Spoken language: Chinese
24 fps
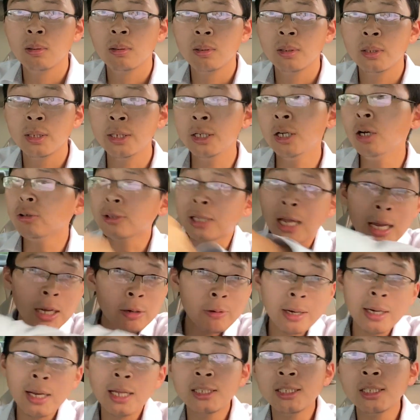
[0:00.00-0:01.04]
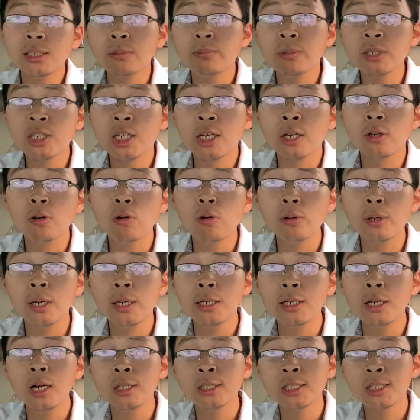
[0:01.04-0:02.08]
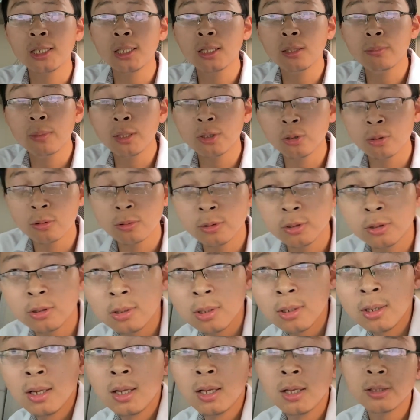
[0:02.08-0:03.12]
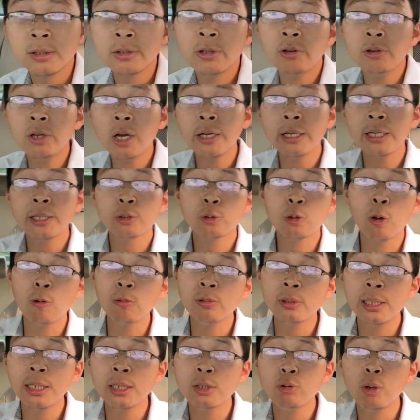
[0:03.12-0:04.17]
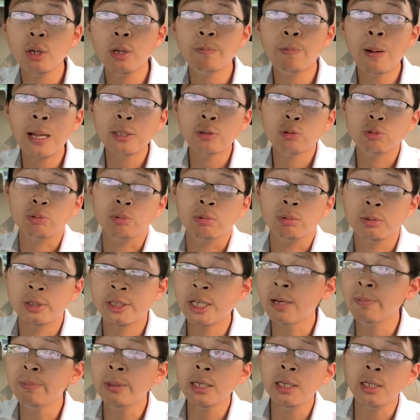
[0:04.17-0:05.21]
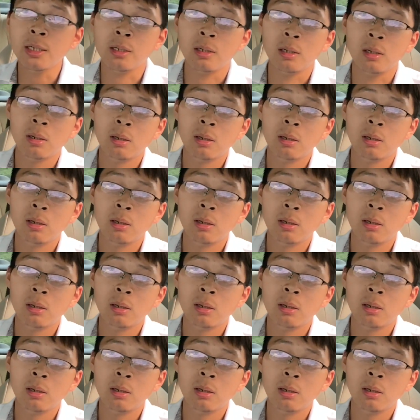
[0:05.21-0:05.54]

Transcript: 以后台湾那些什么亲共的，你要亲什么，都要以通敌罪判处枪毙。